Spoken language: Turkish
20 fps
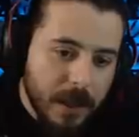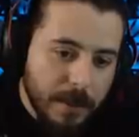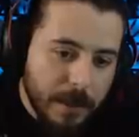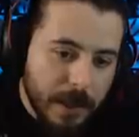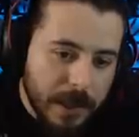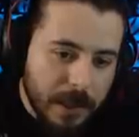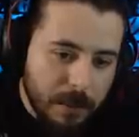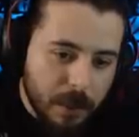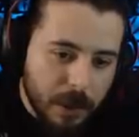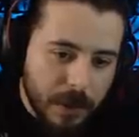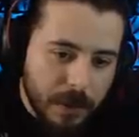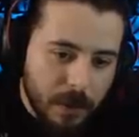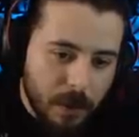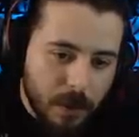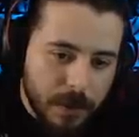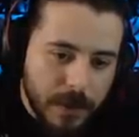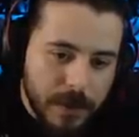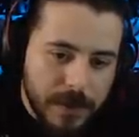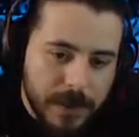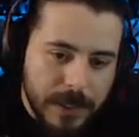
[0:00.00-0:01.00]
Bakın buranın
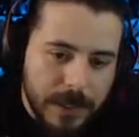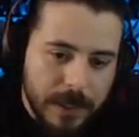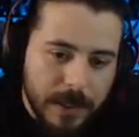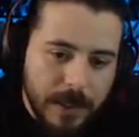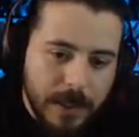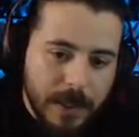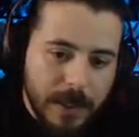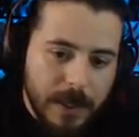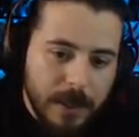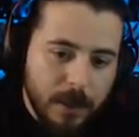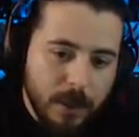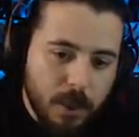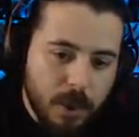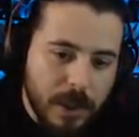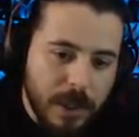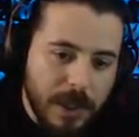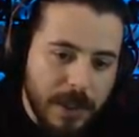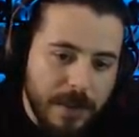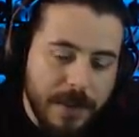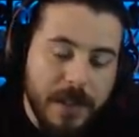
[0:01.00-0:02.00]
ortası 3
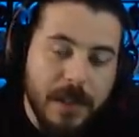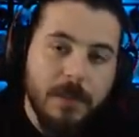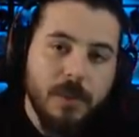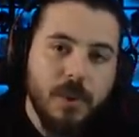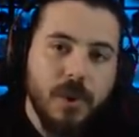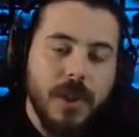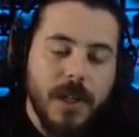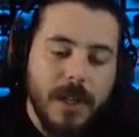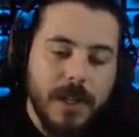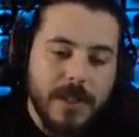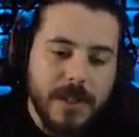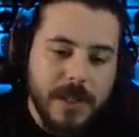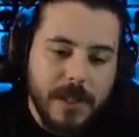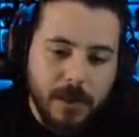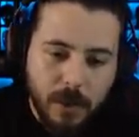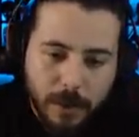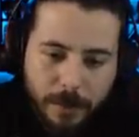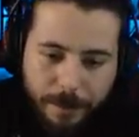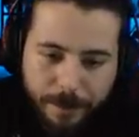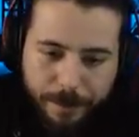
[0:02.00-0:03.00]
karenin 2,5 karesi
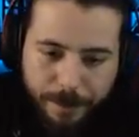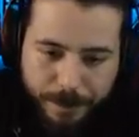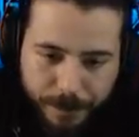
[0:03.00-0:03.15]
ediyor.